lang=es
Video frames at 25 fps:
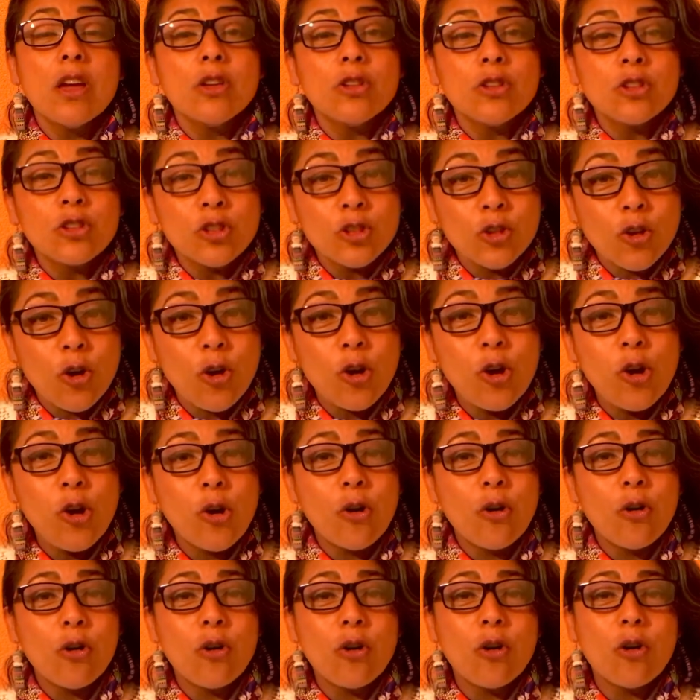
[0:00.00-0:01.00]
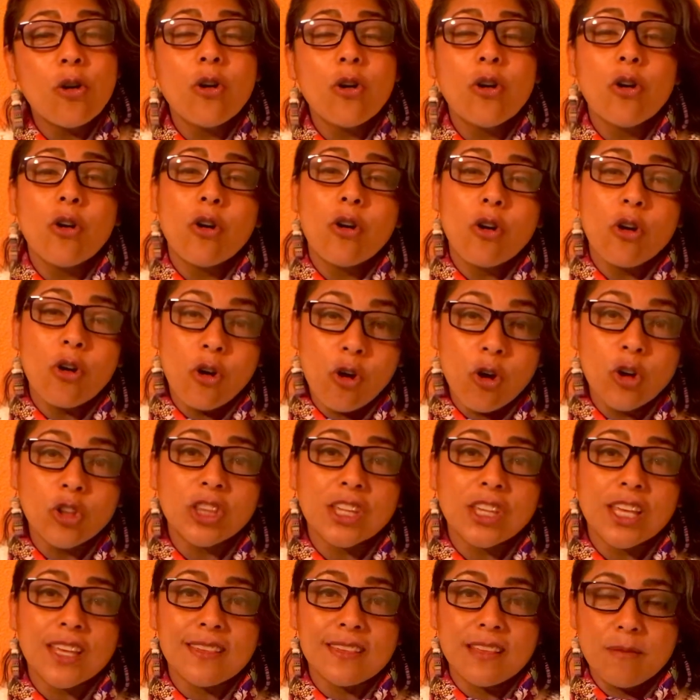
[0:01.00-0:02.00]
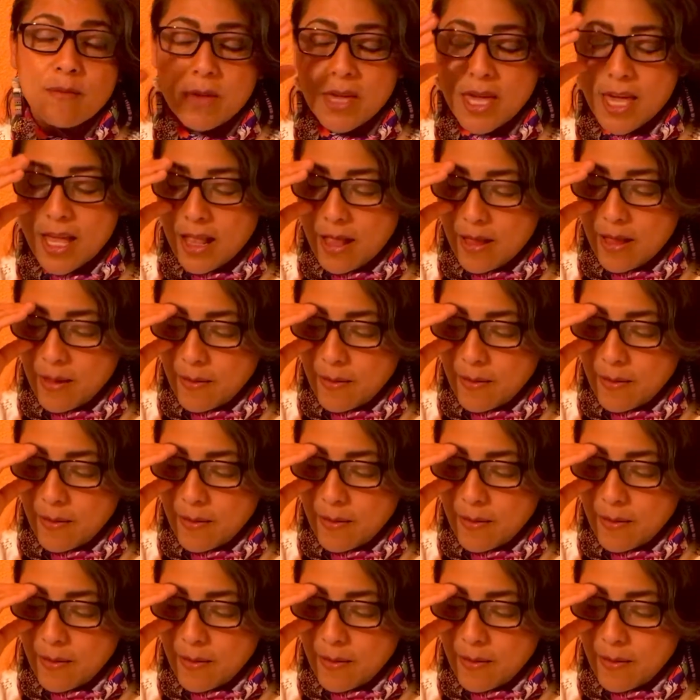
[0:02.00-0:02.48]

solo gotas de miel.